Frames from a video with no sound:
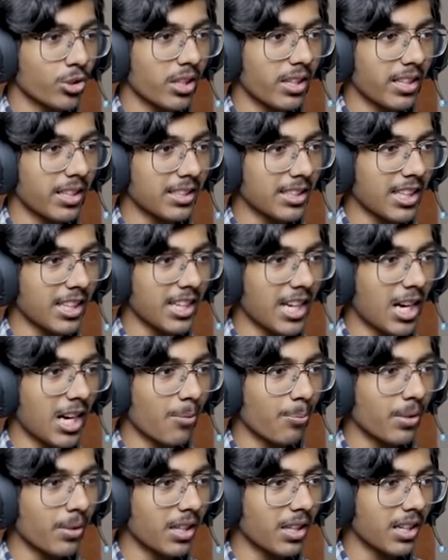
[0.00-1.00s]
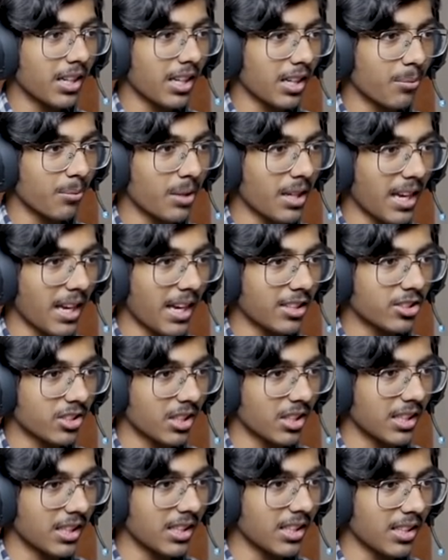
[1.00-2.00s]
लगता है यहाँ पे अगर हम ये
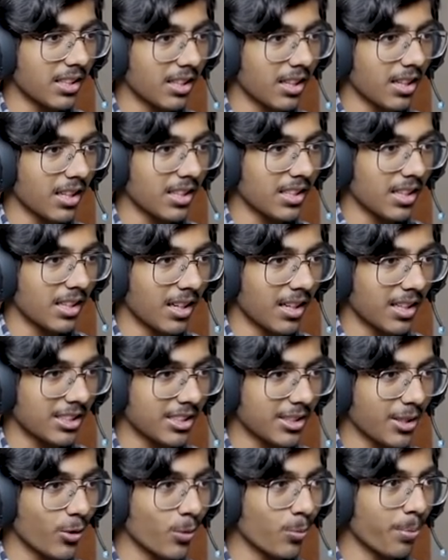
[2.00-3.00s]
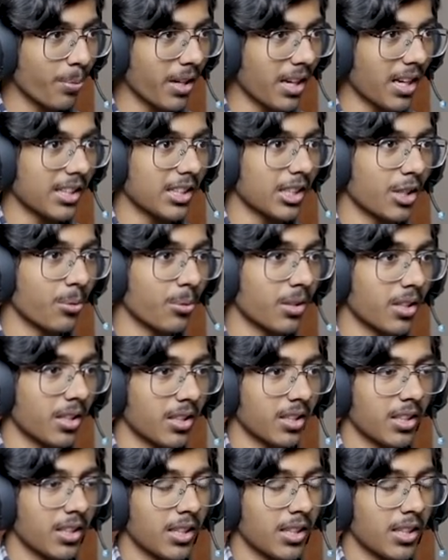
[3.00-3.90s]
एक्सटेंड कर दें ना यहाँ से ऊपर आता हुआ